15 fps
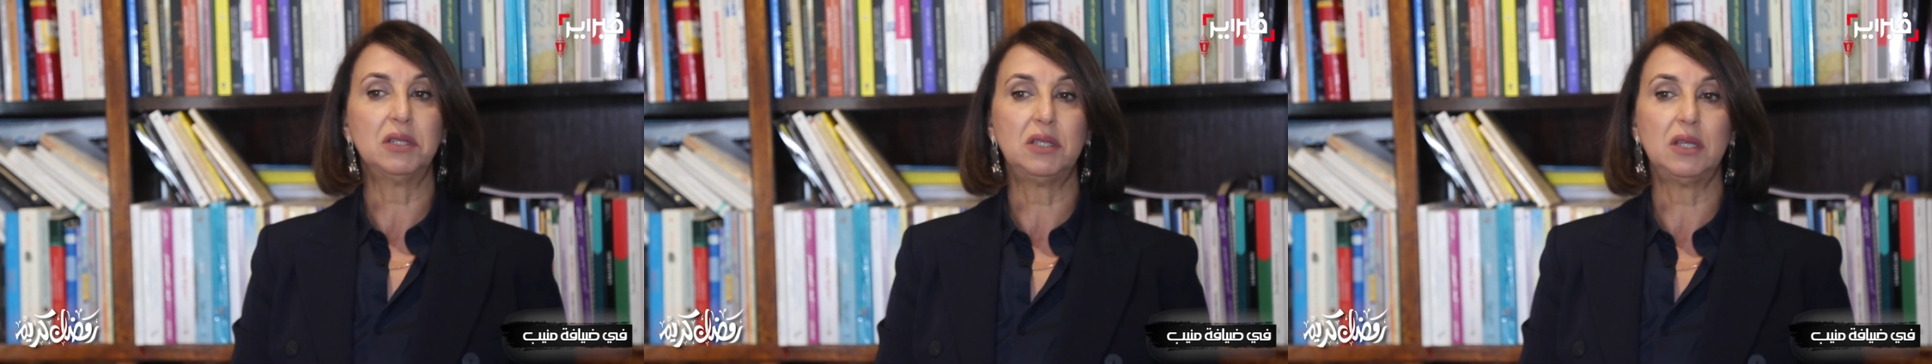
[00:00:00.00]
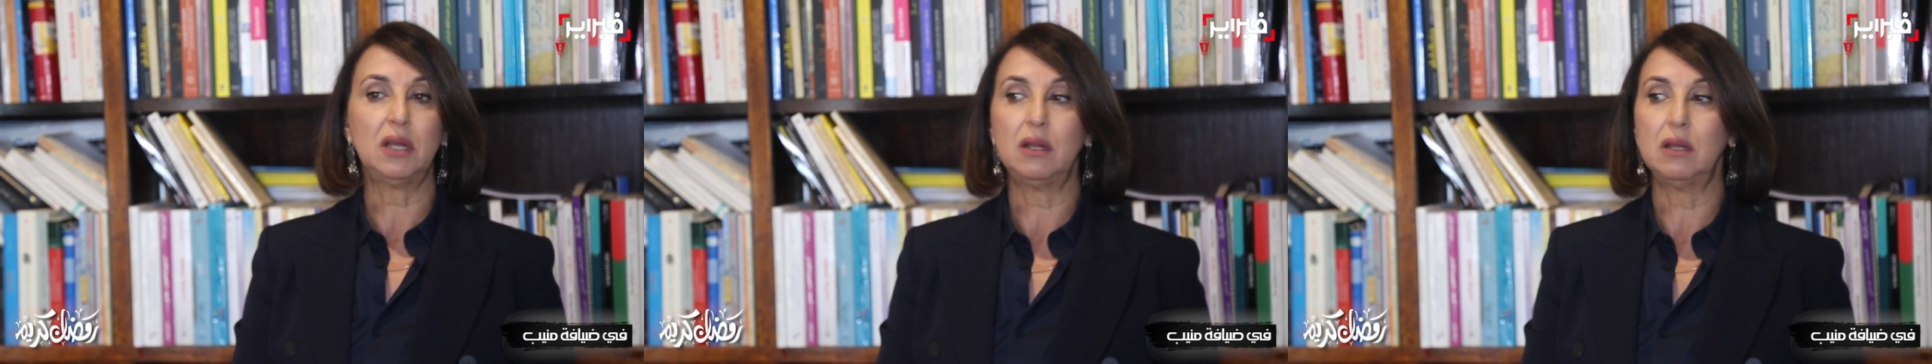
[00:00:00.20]

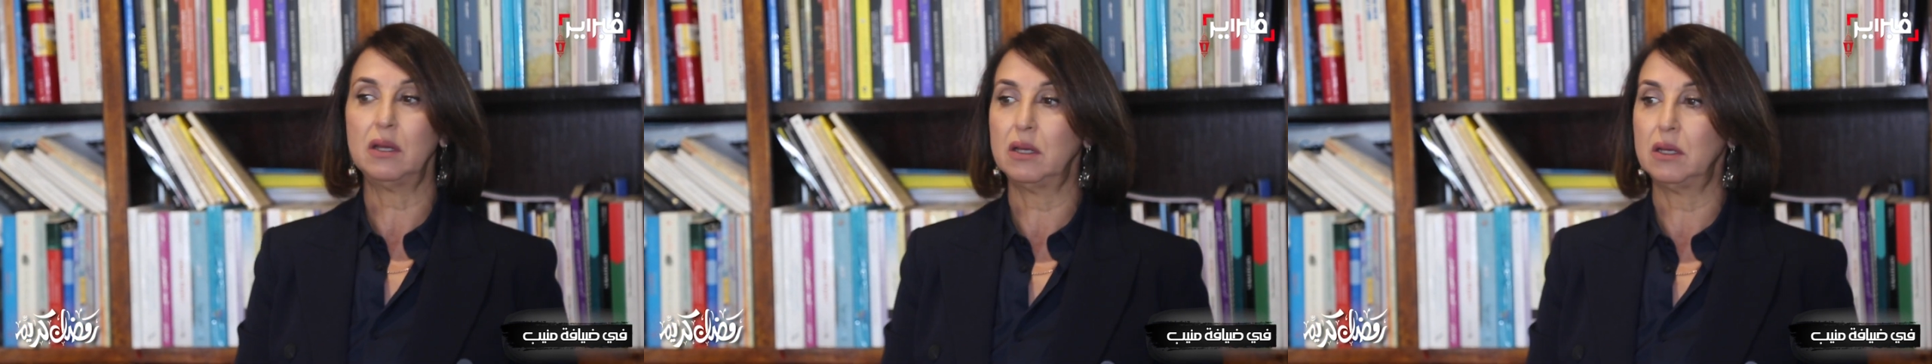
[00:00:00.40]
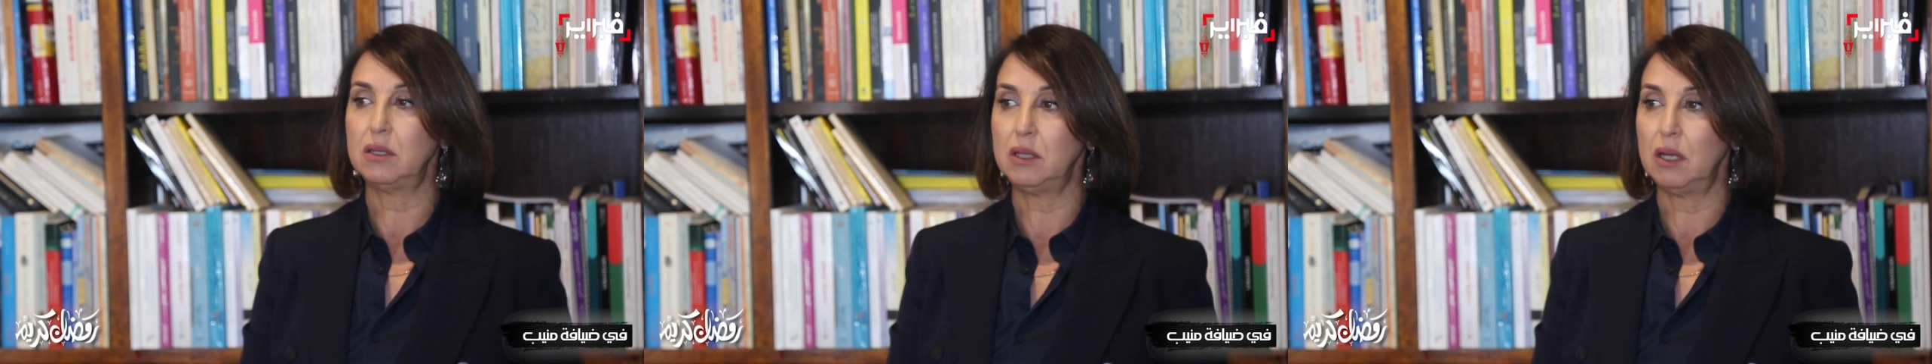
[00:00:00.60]

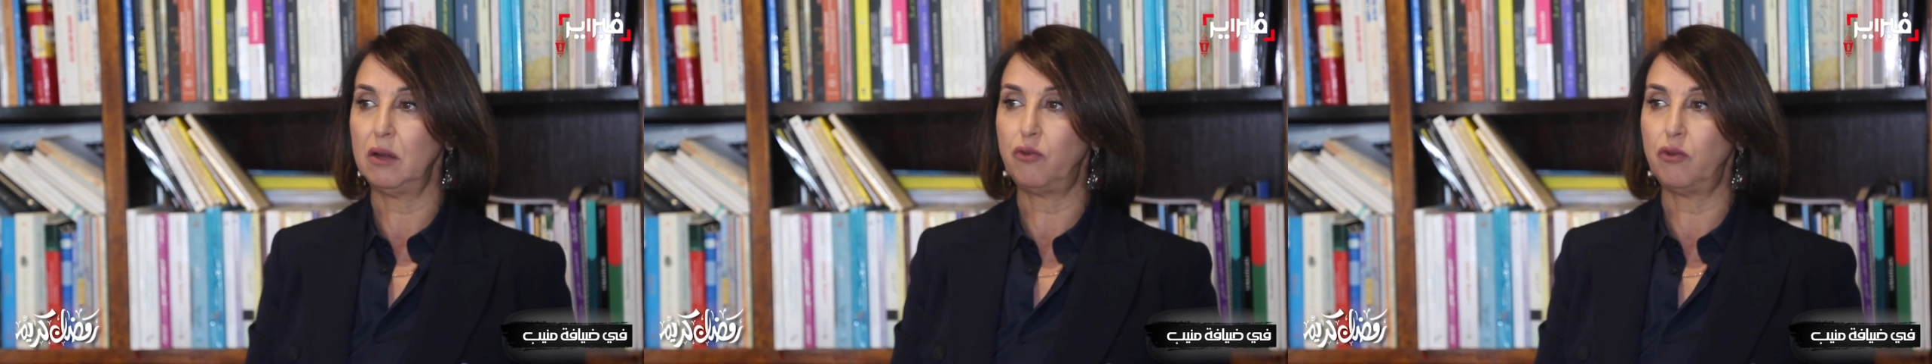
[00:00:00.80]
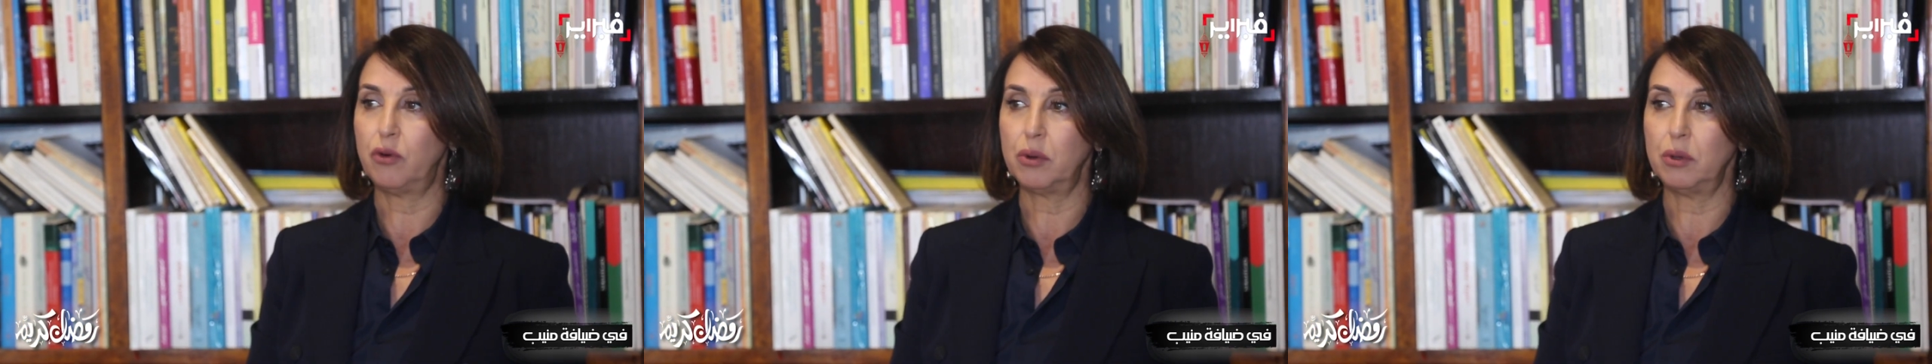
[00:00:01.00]
بالفعل
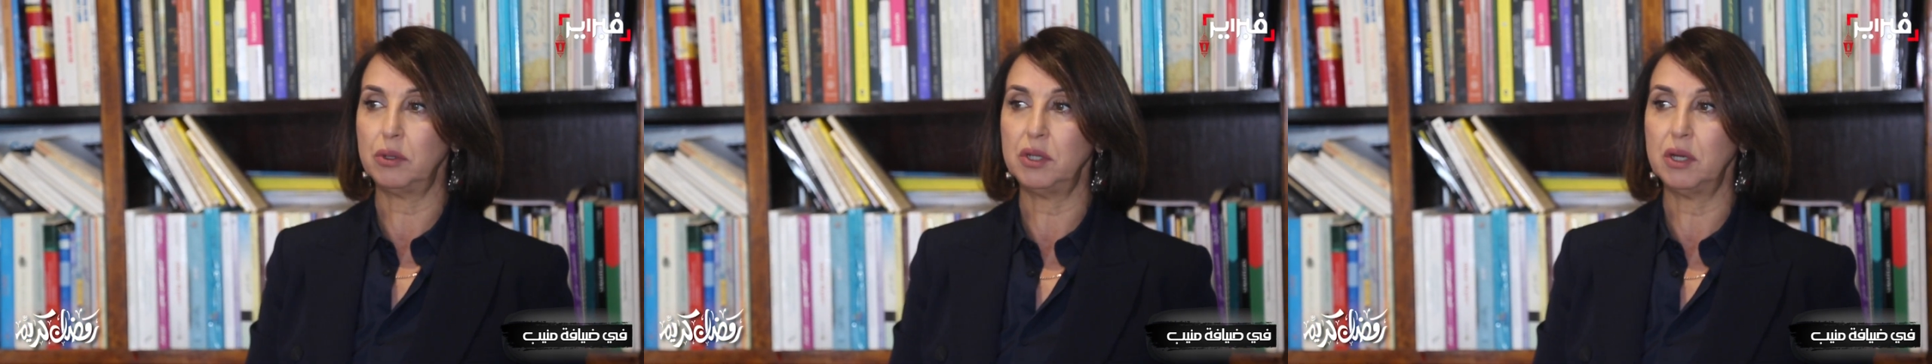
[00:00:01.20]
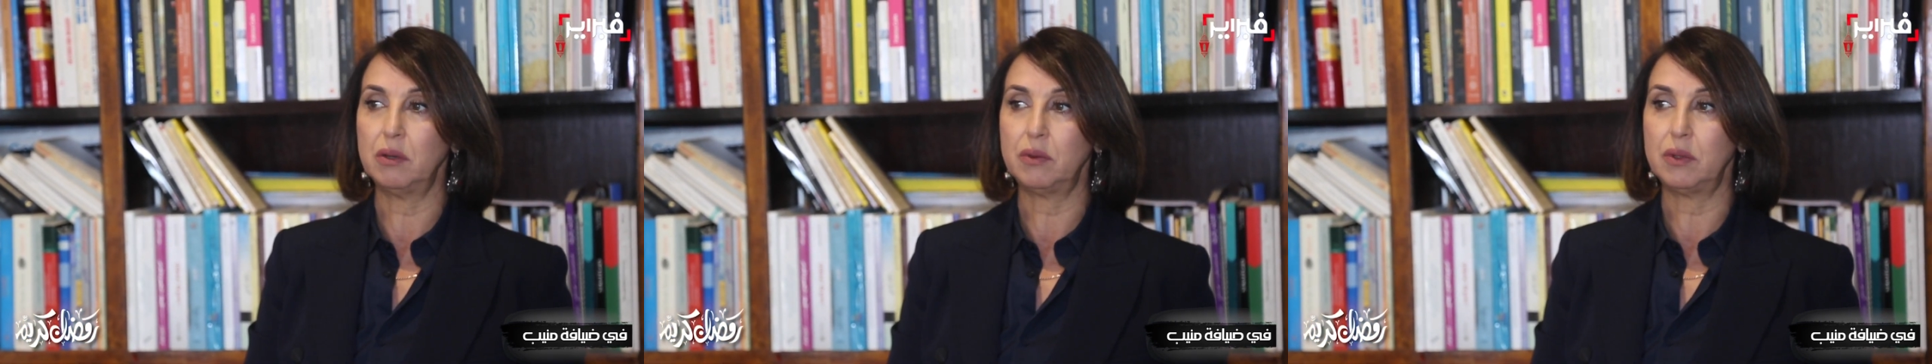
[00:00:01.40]
دابا ما غاديش
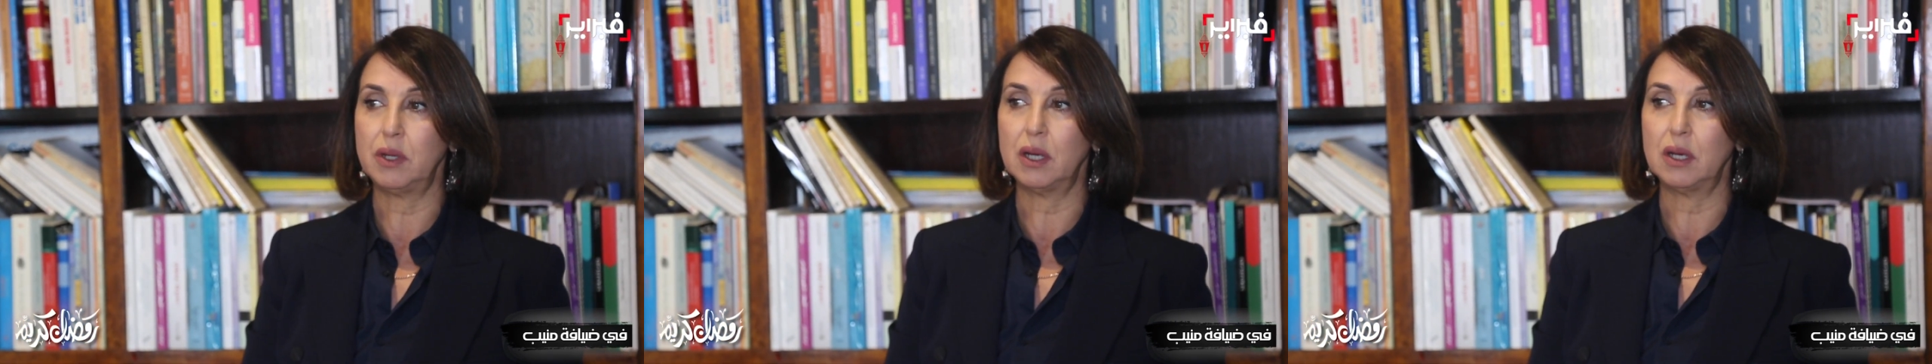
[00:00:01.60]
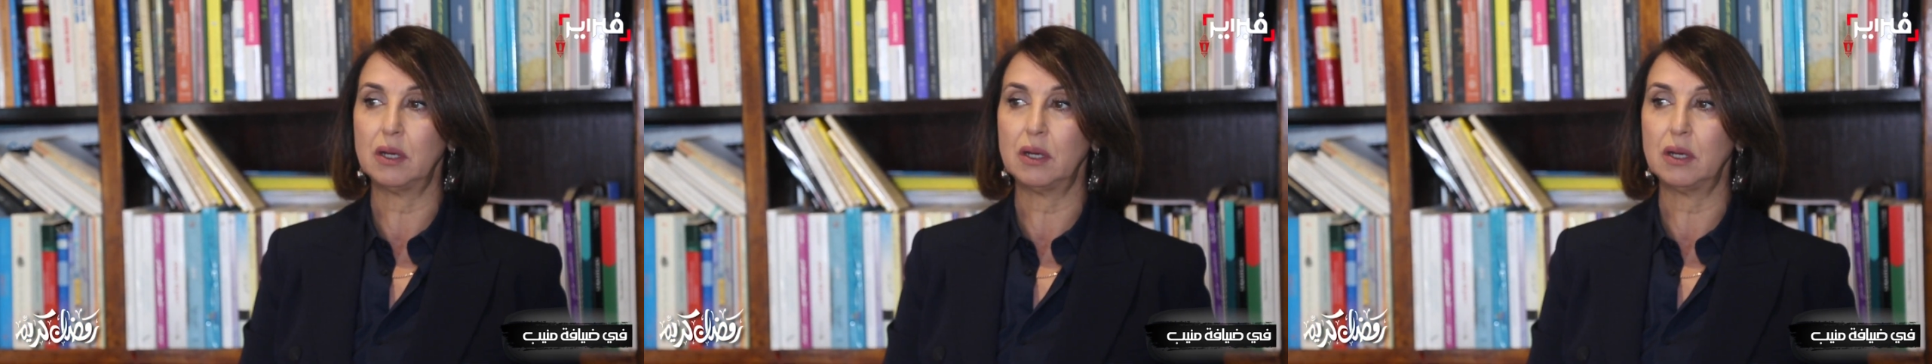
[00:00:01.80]
نفيق نفطر